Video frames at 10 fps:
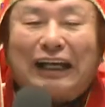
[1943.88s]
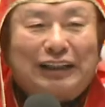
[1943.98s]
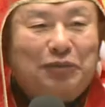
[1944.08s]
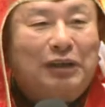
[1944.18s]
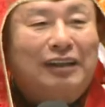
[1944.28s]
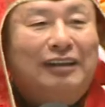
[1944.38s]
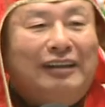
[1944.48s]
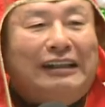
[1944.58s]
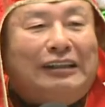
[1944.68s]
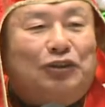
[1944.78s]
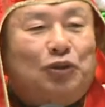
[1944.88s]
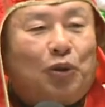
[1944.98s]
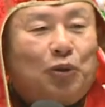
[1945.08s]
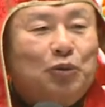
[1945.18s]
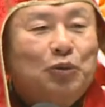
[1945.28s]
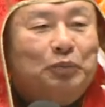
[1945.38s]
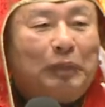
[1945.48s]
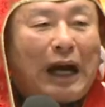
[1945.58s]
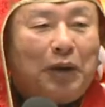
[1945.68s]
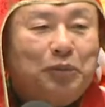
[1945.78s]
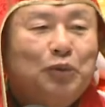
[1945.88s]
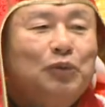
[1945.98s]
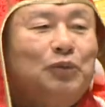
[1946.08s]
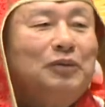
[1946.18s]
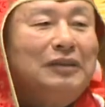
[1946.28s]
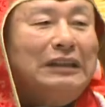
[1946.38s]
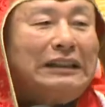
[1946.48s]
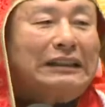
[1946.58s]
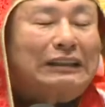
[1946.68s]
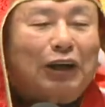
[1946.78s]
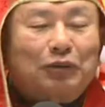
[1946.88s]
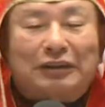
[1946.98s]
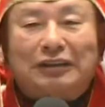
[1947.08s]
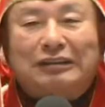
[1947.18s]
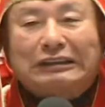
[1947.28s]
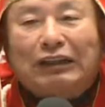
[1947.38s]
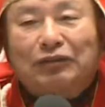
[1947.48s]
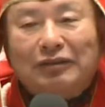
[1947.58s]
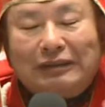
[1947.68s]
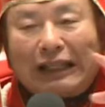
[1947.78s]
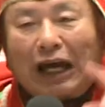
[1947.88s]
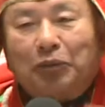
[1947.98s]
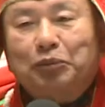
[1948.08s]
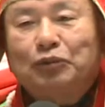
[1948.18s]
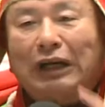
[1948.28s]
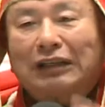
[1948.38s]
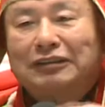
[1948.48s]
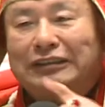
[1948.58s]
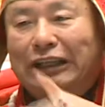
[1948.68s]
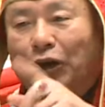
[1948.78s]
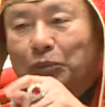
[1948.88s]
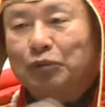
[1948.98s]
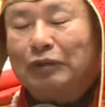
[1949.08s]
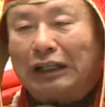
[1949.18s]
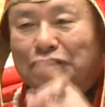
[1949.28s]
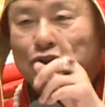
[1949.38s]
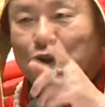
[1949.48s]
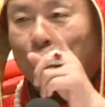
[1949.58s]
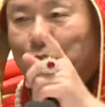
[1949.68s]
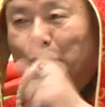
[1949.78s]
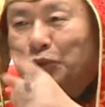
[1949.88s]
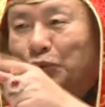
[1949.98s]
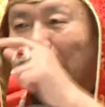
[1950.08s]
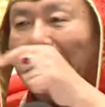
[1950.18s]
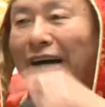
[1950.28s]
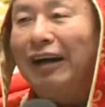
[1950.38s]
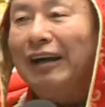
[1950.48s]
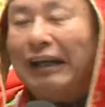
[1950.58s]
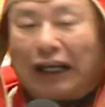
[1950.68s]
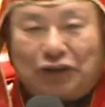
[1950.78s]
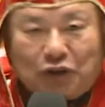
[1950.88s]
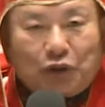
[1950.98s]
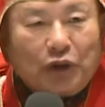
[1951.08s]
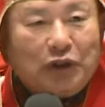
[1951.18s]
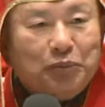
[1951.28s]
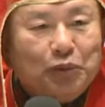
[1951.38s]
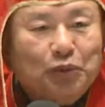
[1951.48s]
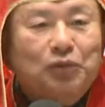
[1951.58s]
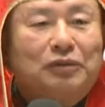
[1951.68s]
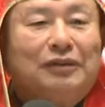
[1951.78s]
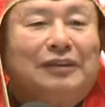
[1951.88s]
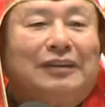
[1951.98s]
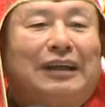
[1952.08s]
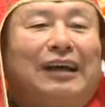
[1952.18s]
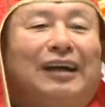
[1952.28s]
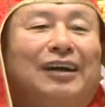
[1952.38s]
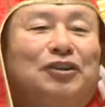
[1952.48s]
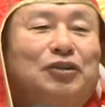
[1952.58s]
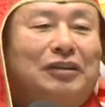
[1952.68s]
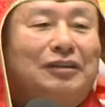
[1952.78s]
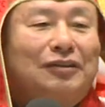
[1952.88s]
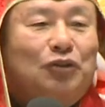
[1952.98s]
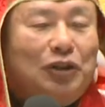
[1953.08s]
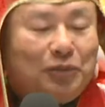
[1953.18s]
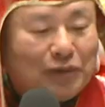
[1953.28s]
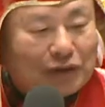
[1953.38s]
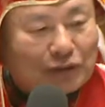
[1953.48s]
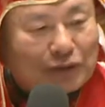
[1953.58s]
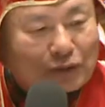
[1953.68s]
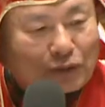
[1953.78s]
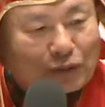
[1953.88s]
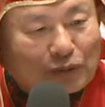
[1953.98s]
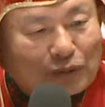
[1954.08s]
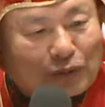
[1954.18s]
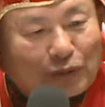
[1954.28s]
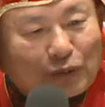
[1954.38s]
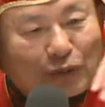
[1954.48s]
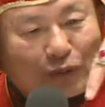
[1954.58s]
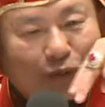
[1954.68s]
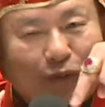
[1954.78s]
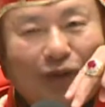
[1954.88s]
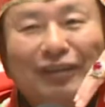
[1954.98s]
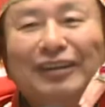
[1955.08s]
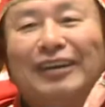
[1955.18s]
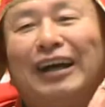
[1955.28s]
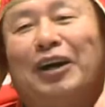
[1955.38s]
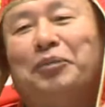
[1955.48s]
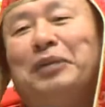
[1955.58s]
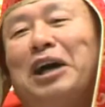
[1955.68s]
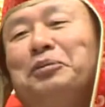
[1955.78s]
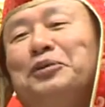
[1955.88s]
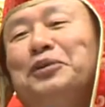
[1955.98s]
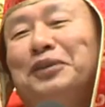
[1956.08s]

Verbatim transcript: 那么走路八步，到底是要大步还是小步，还是中步啊？还是脆步啊？脆脆步就哒哒哒哒哒哒哒哒啊！八步